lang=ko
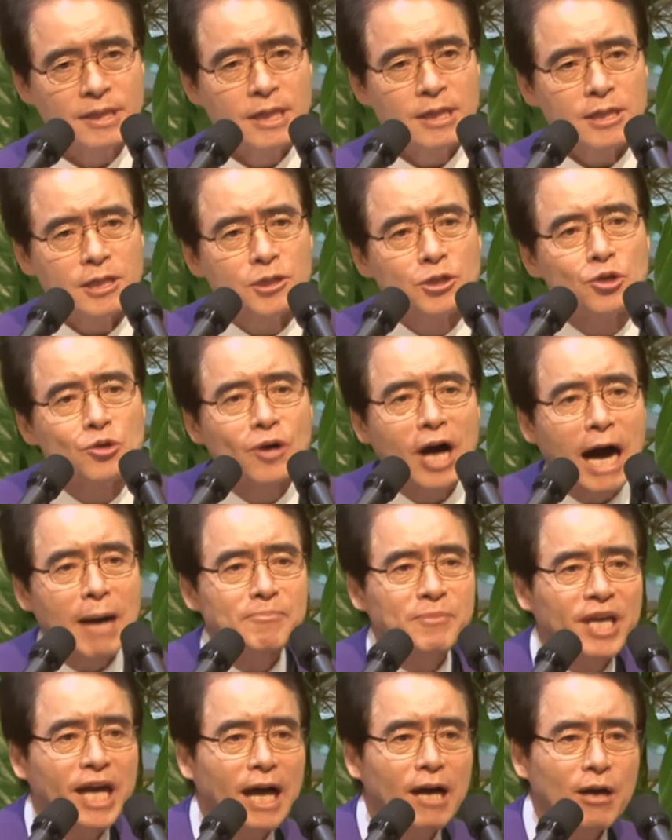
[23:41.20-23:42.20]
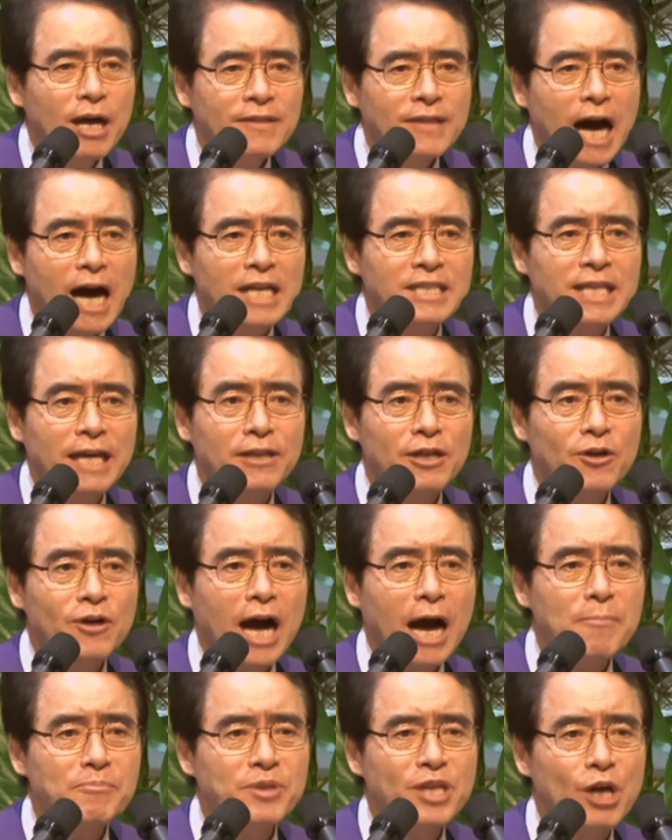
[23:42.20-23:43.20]
그들과 함께 나은 자들과
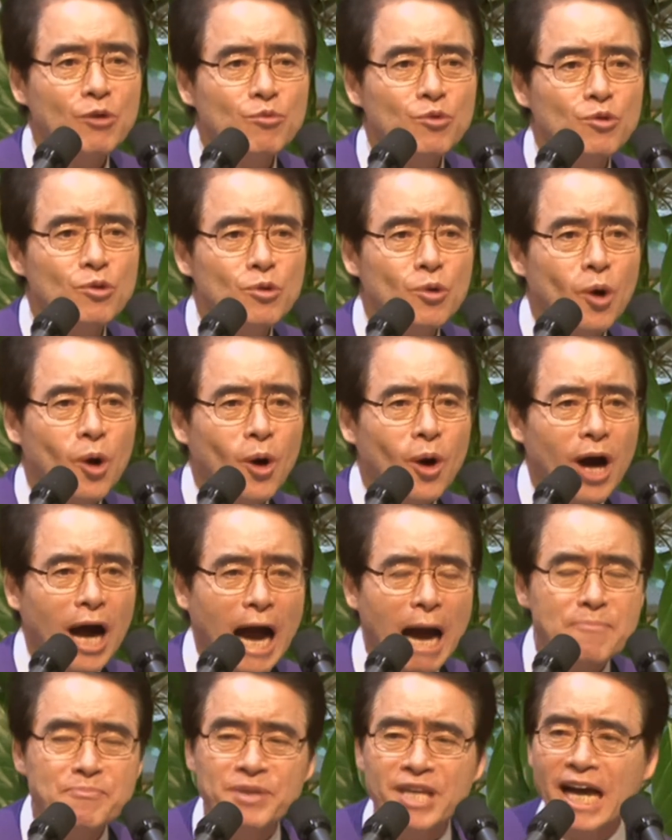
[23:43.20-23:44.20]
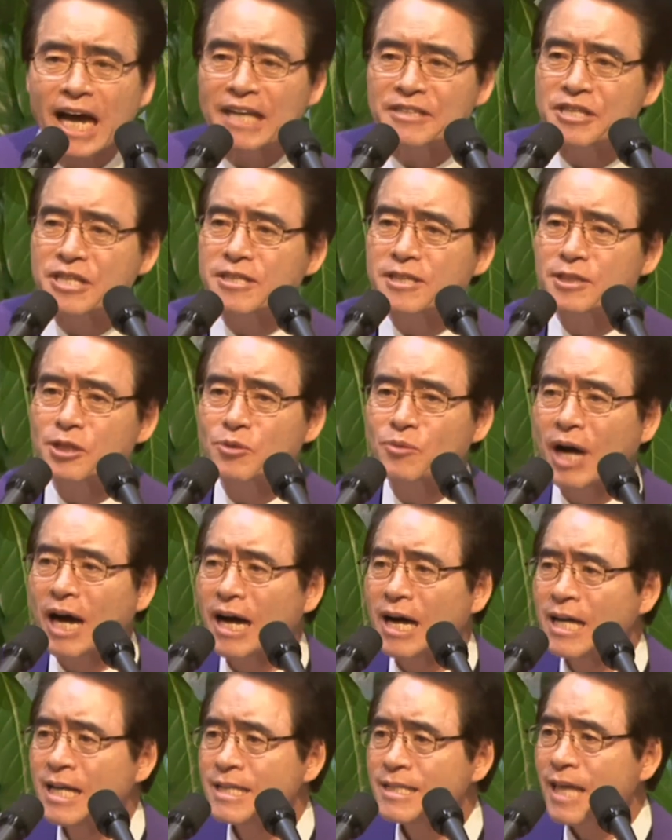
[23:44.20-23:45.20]
함께 울고 함께 같이 그들과
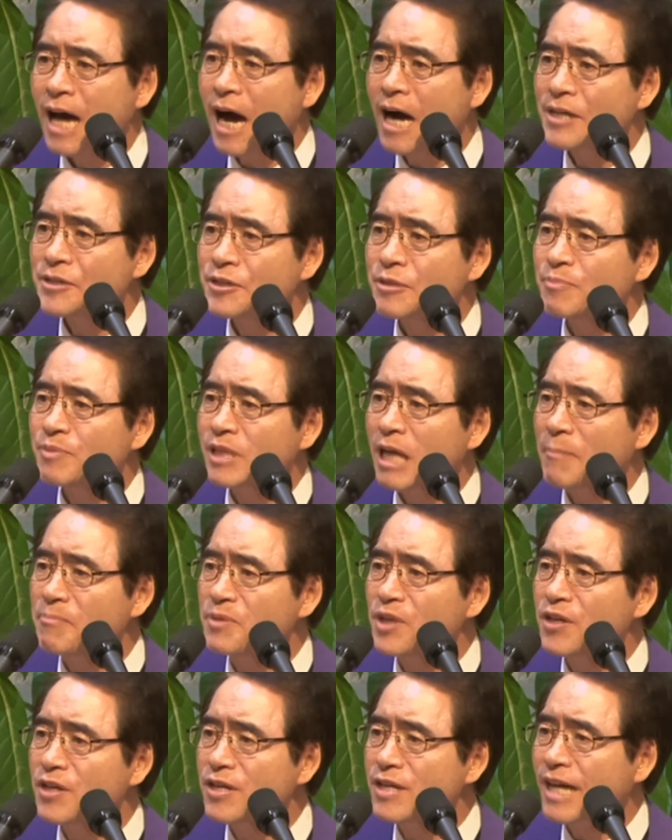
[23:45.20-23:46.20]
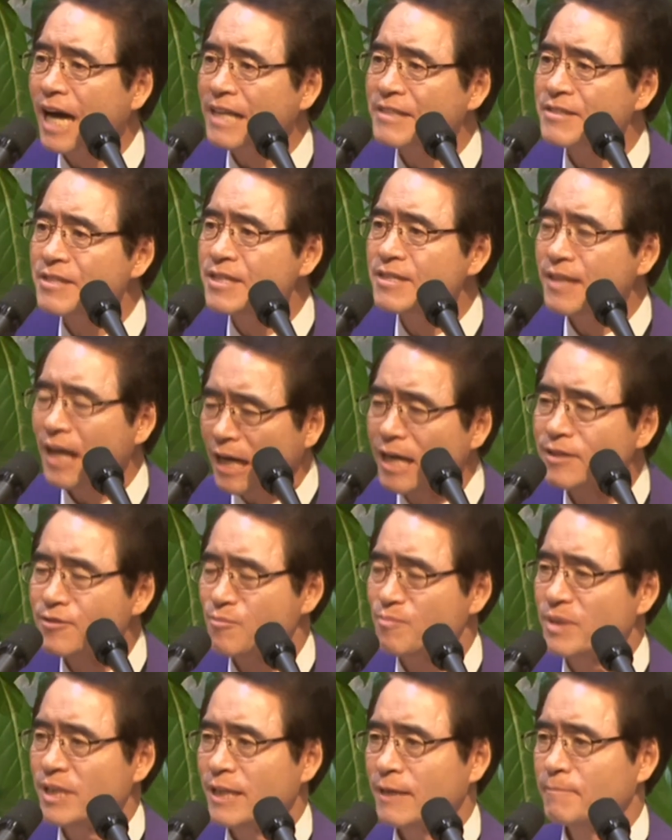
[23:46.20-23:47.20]
43년을 같이
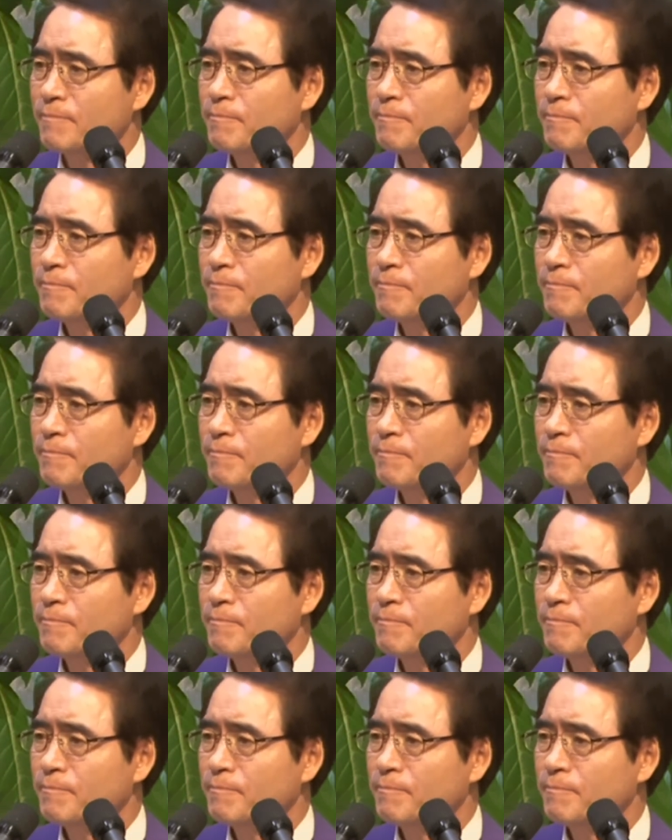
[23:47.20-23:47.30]
살았습니다.